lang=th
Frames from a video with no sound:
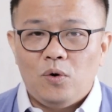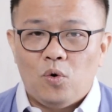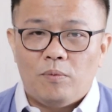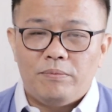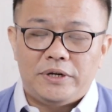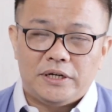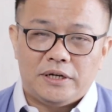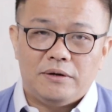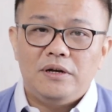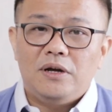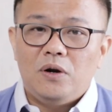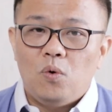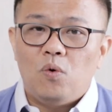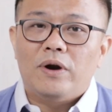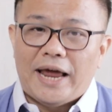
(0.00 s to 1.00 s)
รวมถึง
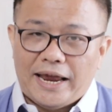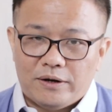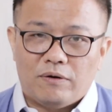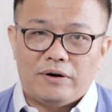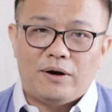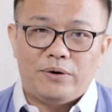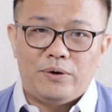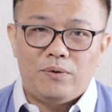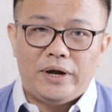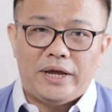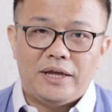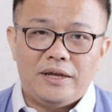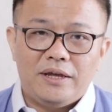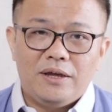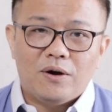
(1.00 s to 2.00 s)
ลูกหลานของเราด้วย
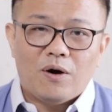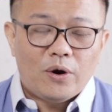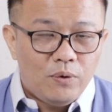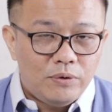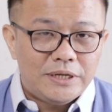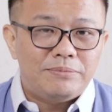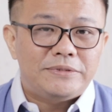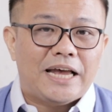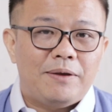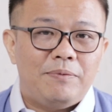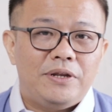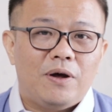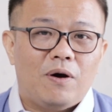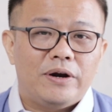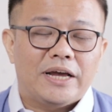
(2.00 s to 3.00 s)
ขอหนุนน้ำใจ
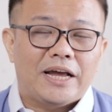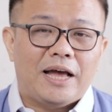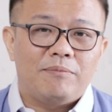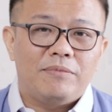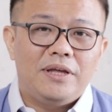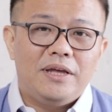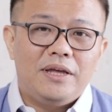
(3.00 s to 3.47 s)
พี่น้องนะครับ